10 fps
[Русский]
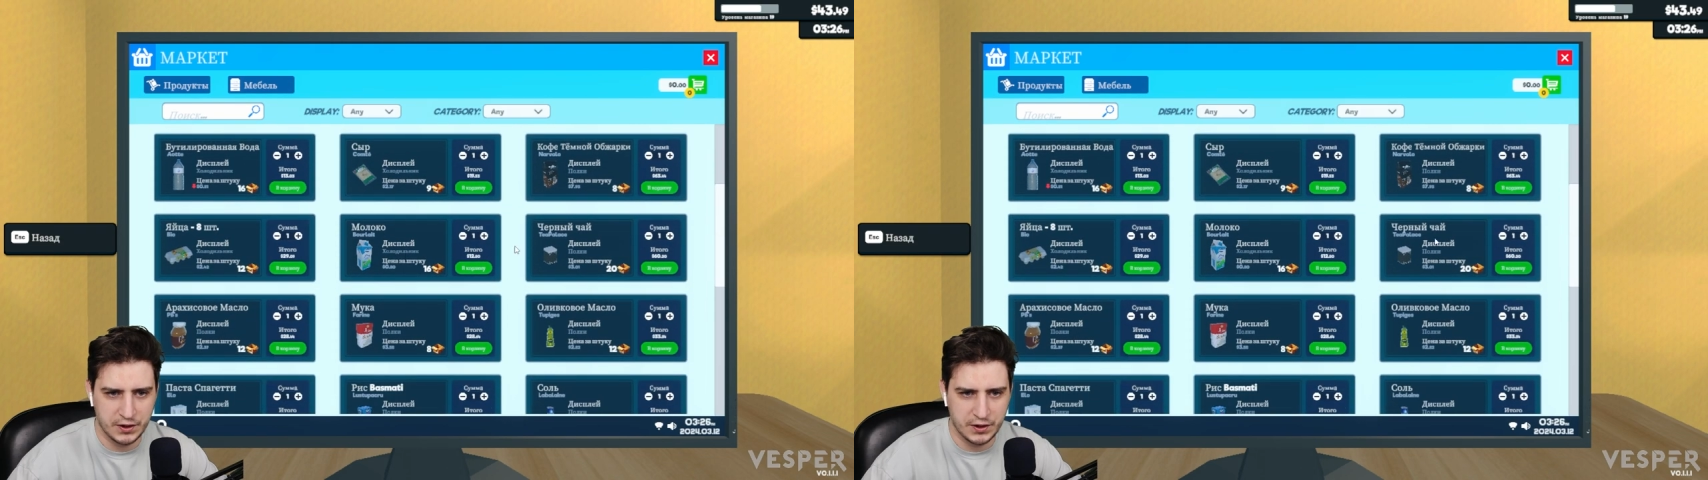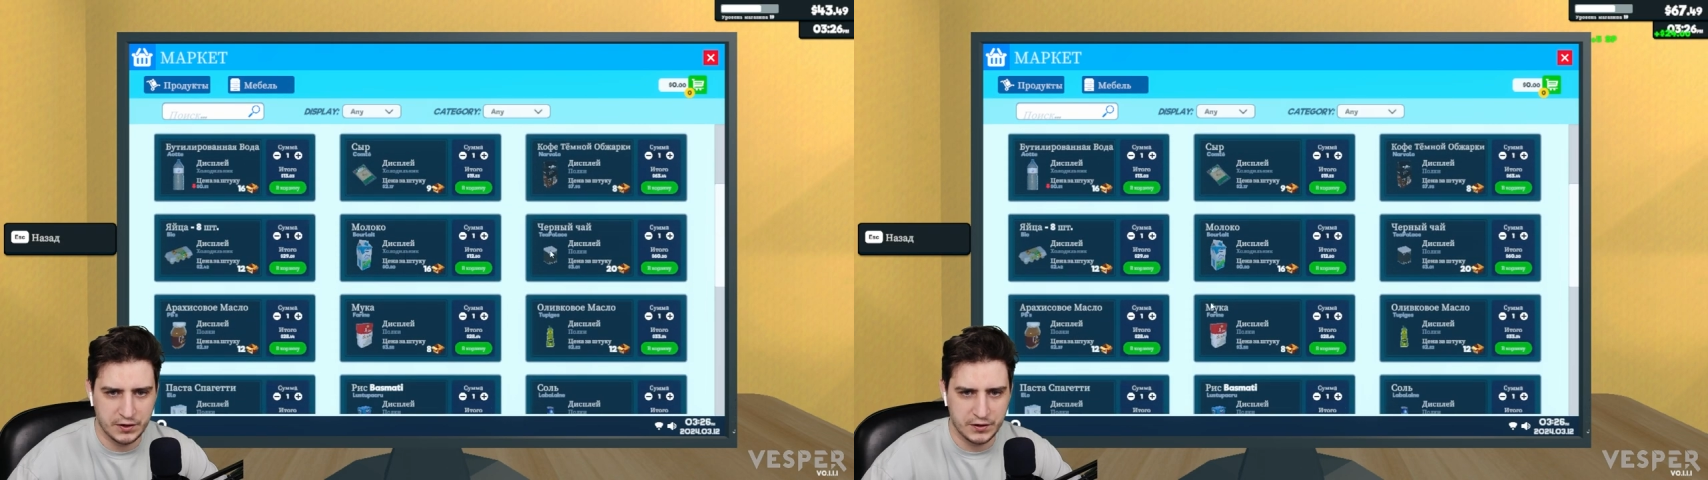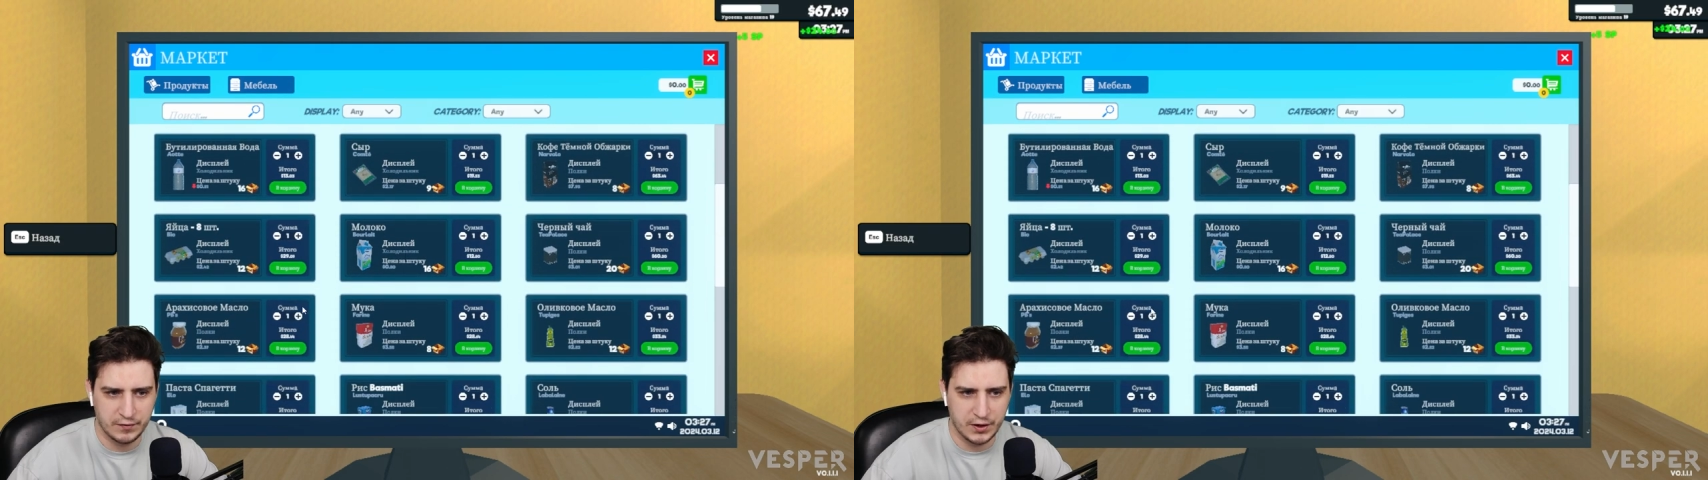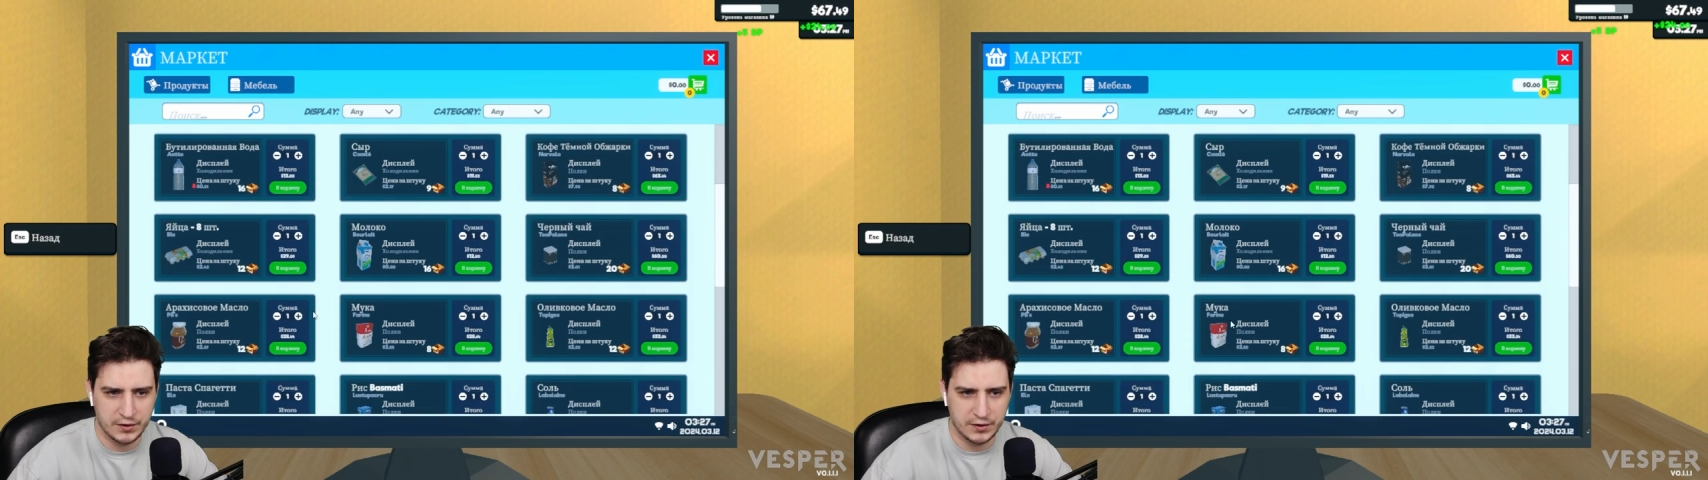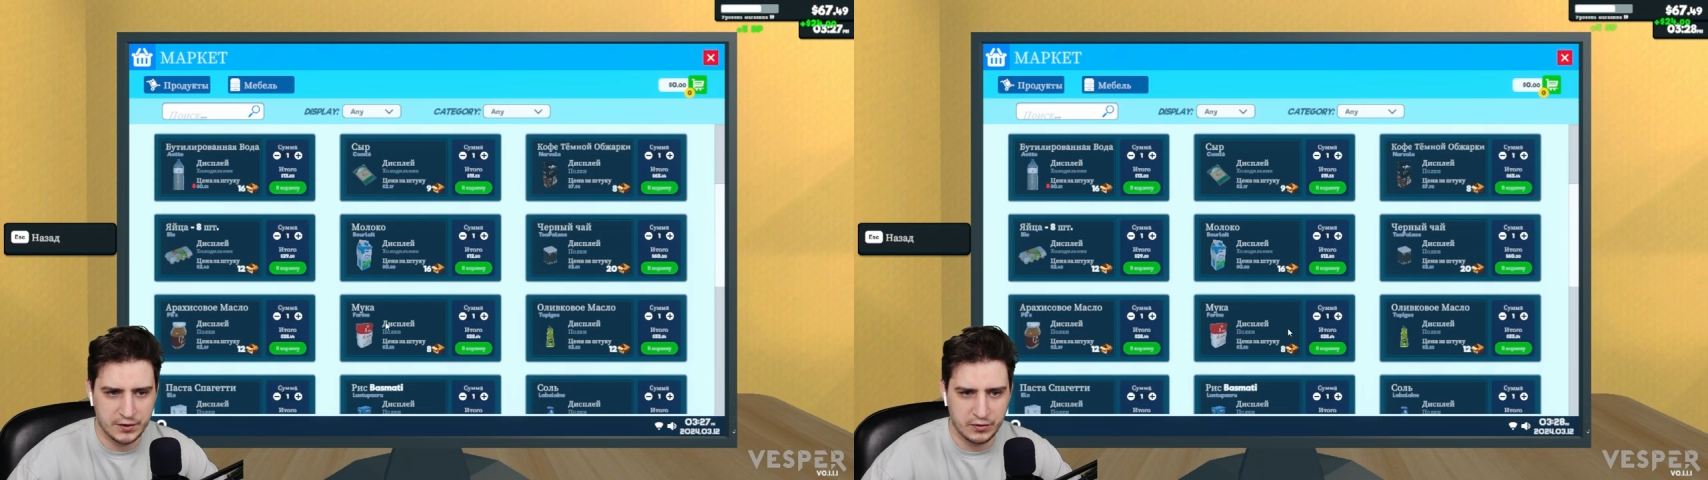это 11,
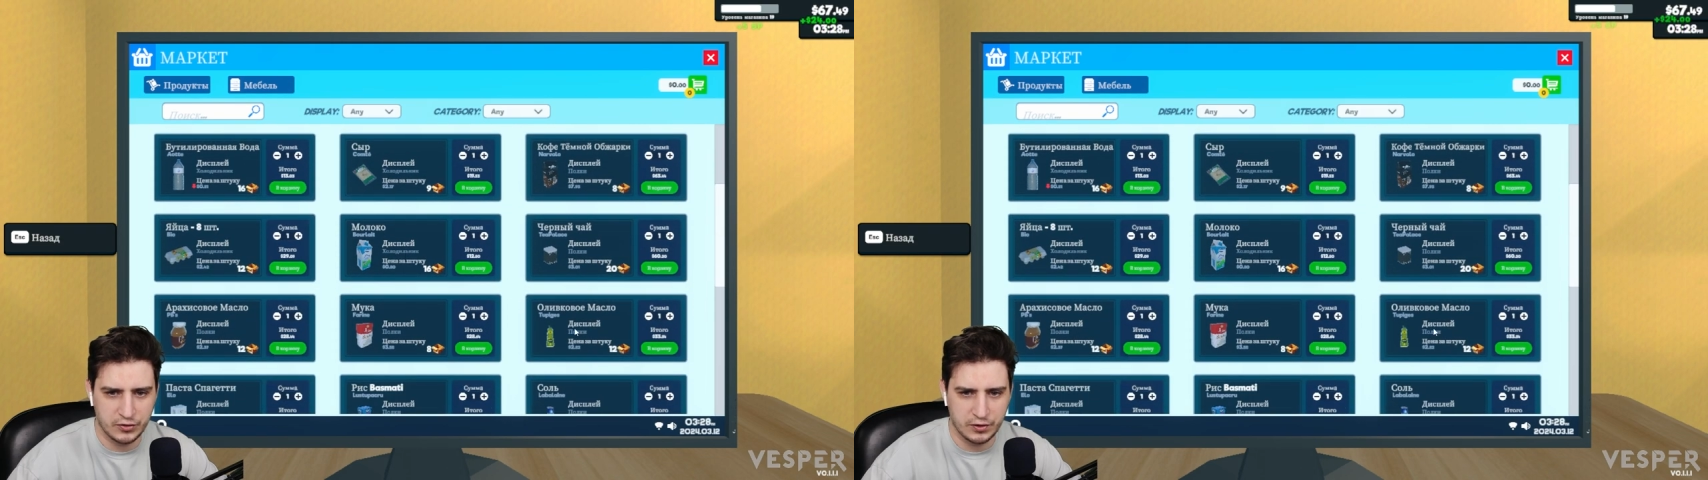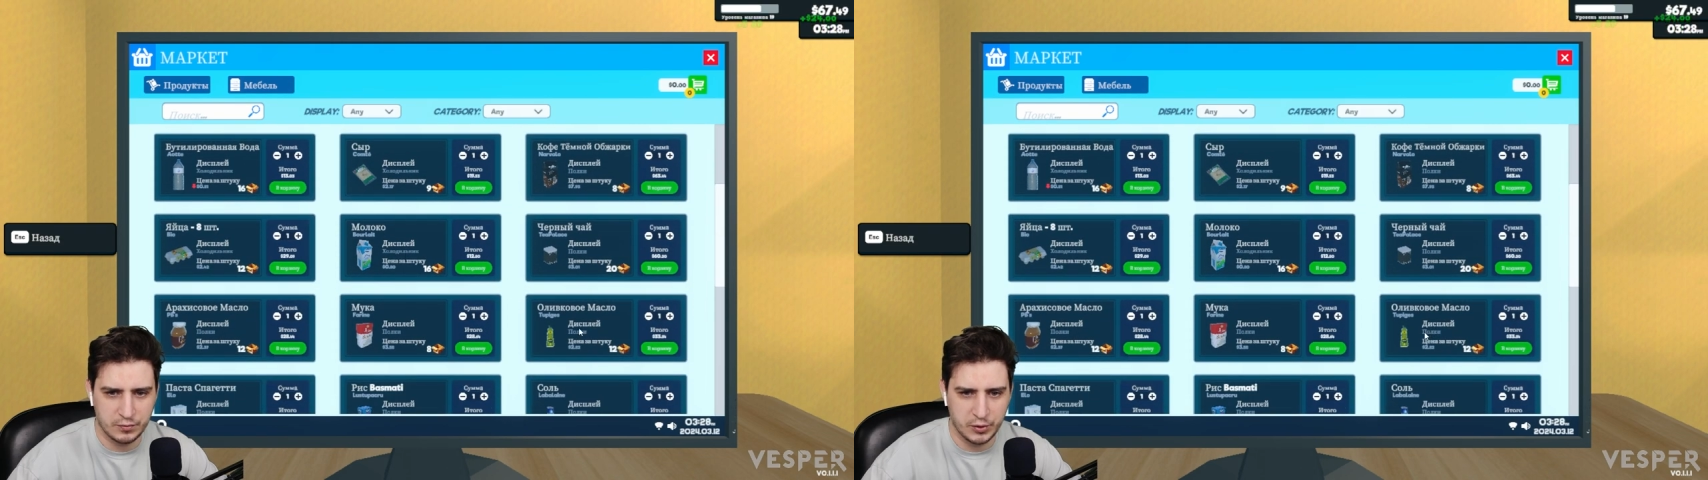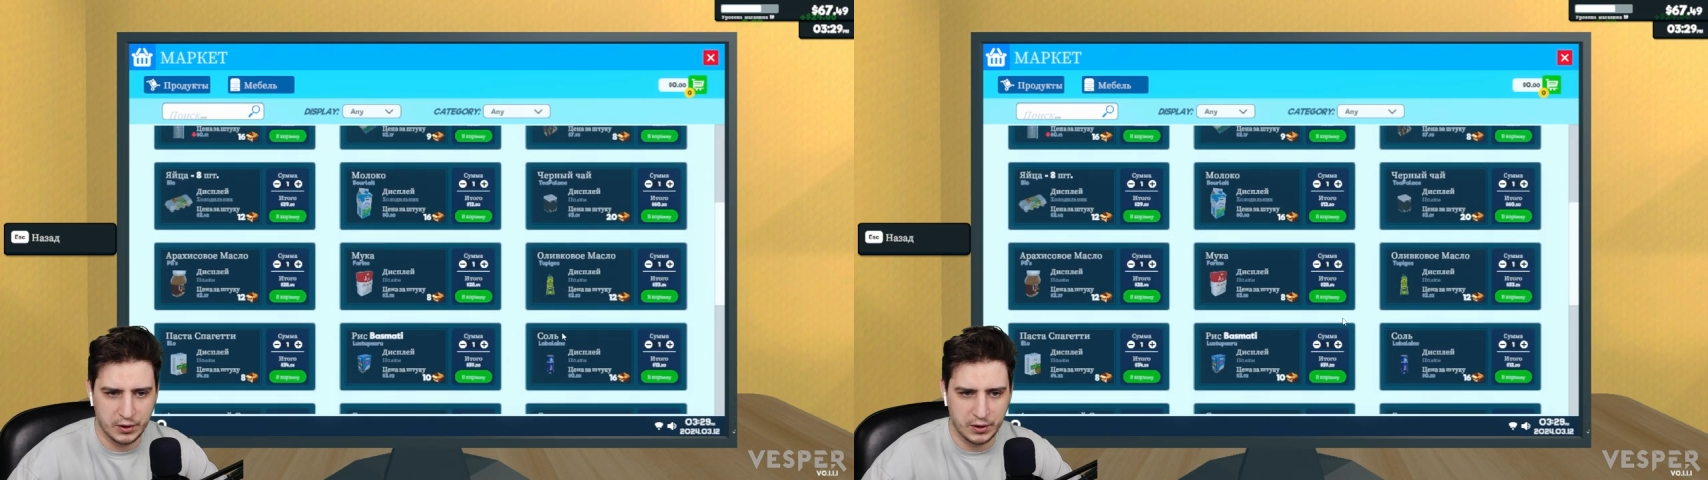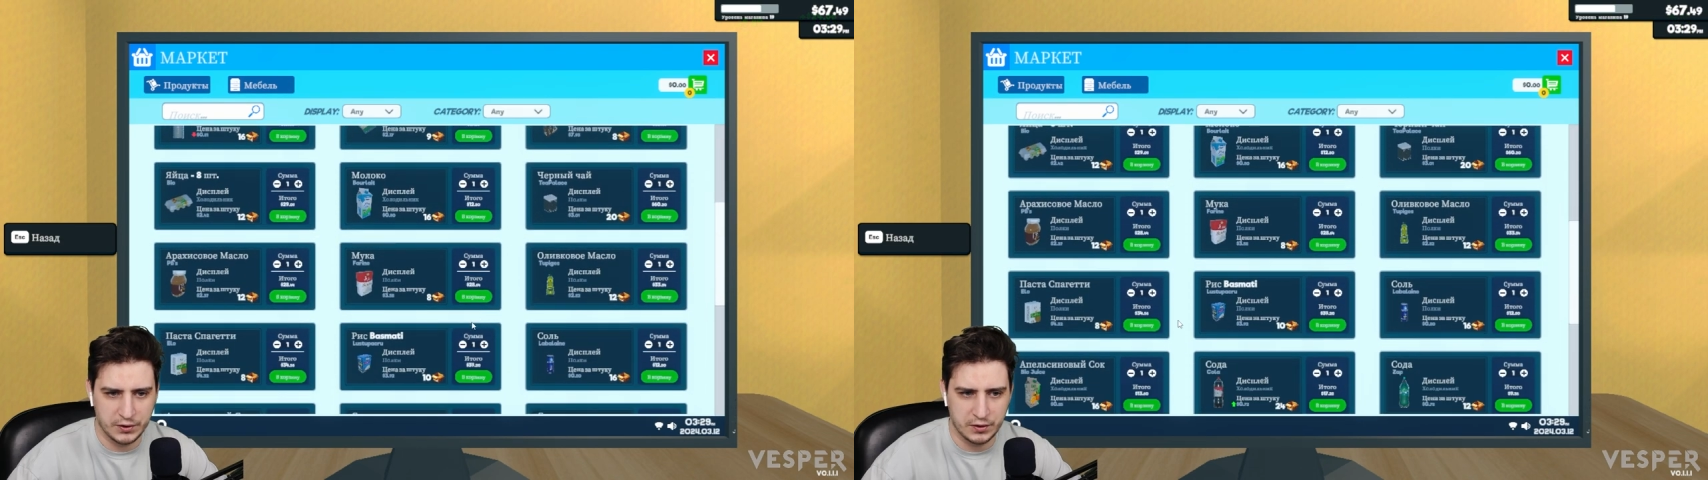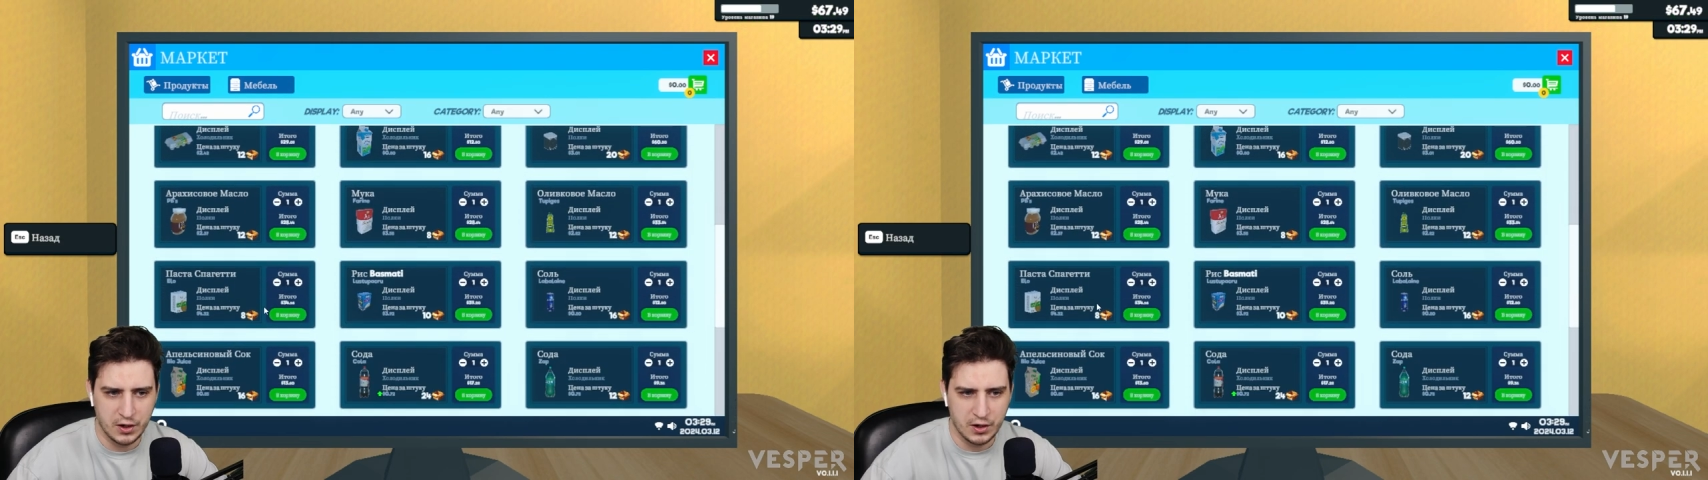12, 13, 14, 15,